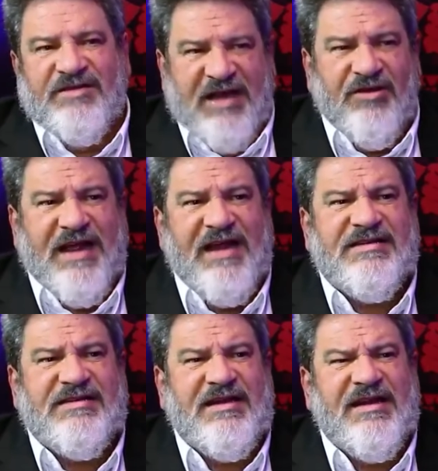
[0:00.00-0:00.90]
você não tem
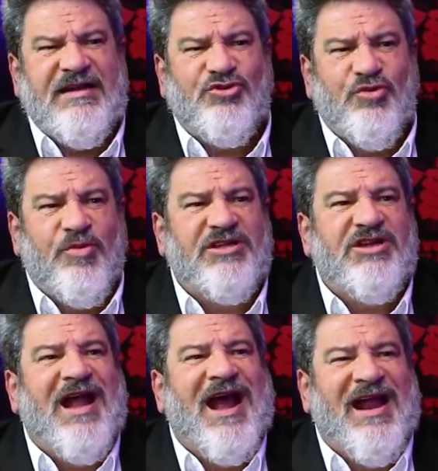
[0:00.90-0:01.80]
que se
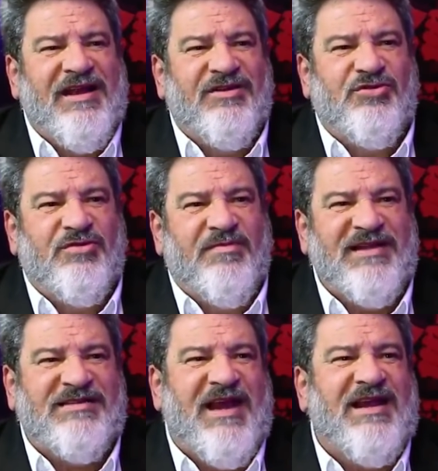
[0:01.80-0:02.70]
subordinar a isso,
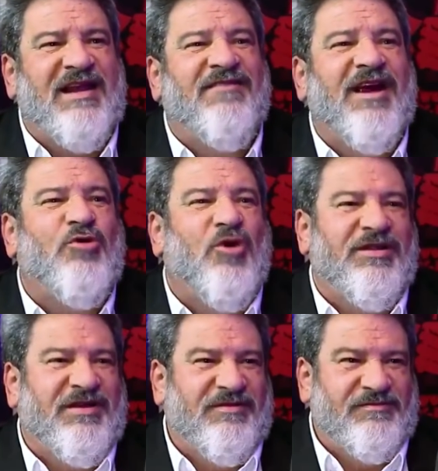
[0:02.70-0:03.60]
mas tem que levar em
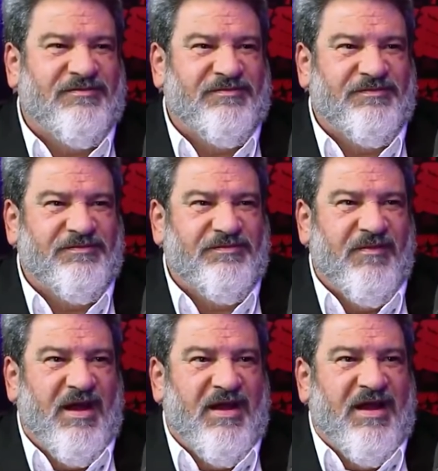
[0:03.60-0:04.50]
conta.
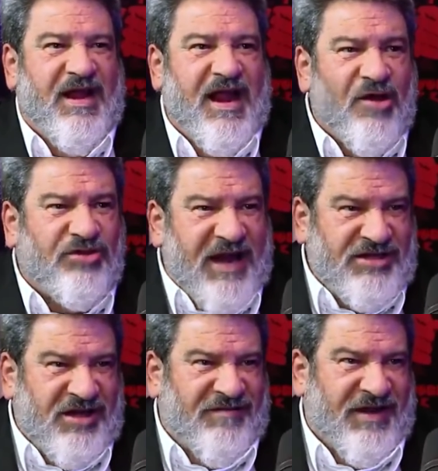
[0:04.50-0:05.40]
Uhum. Eu
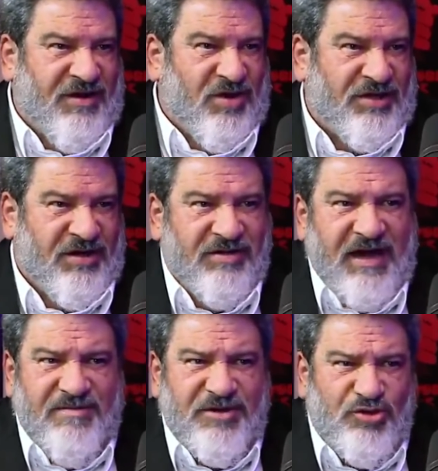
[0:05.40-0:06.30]
tenho de levar em conta, eu não
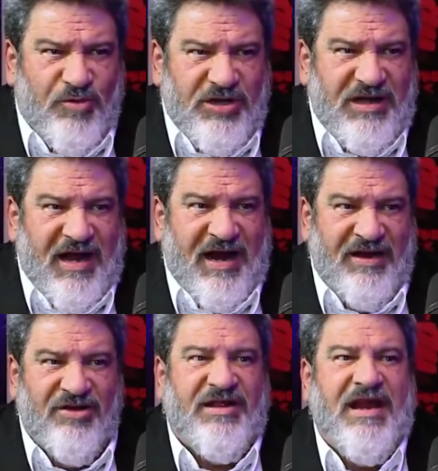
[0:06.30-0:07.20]
tenho que me subordinar,
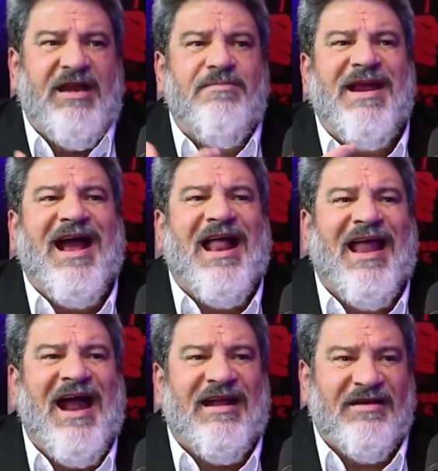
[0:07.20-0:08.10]
eu não tenho que me
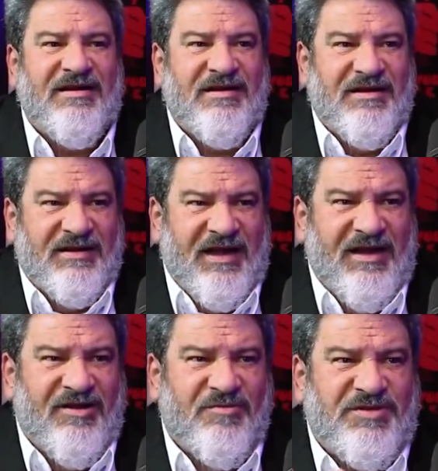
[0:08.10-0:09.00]
calar.
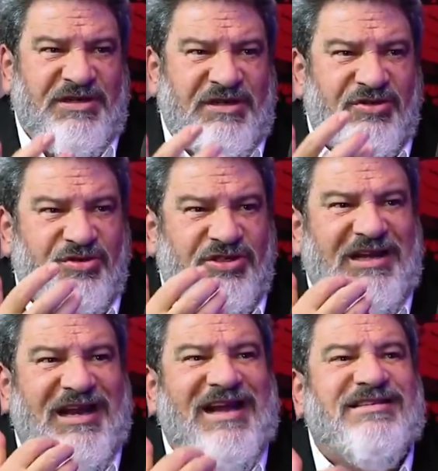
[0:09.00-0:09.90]
Né, eu não preciso
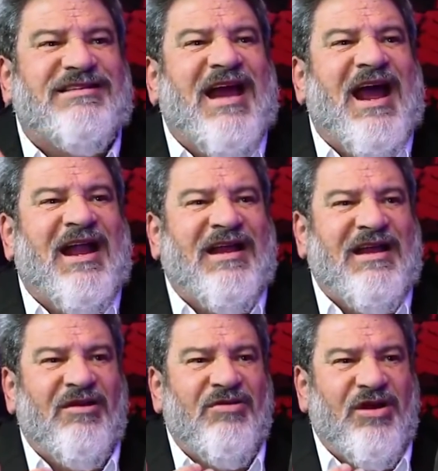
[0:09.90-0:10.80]
silenciar
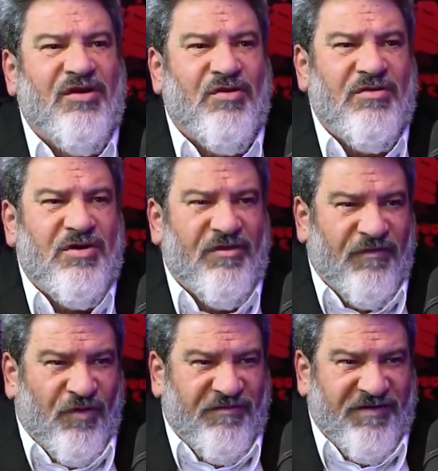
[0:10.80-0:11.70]
aquilo que eu
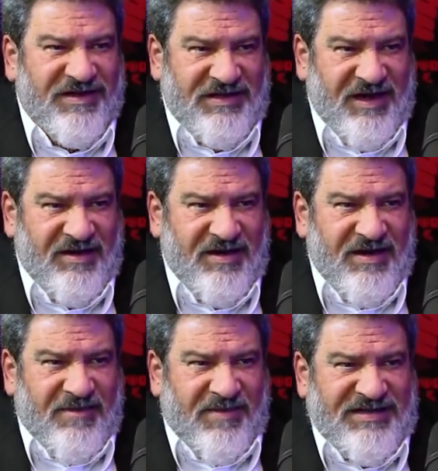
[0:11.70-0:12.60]
vou fazer,
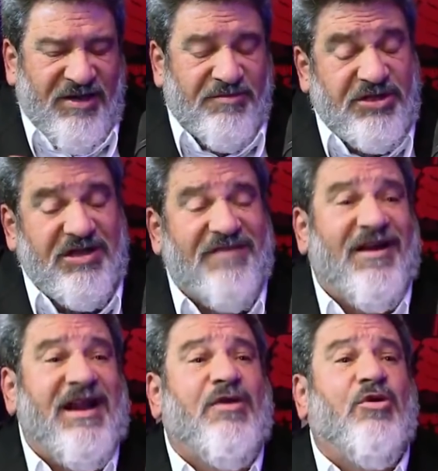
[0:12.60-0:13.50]
mas eu preciso
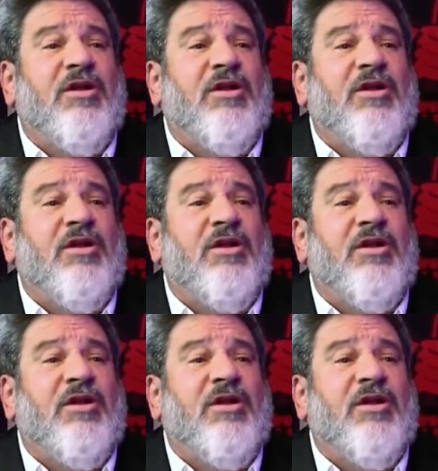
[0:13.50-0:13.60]
levar em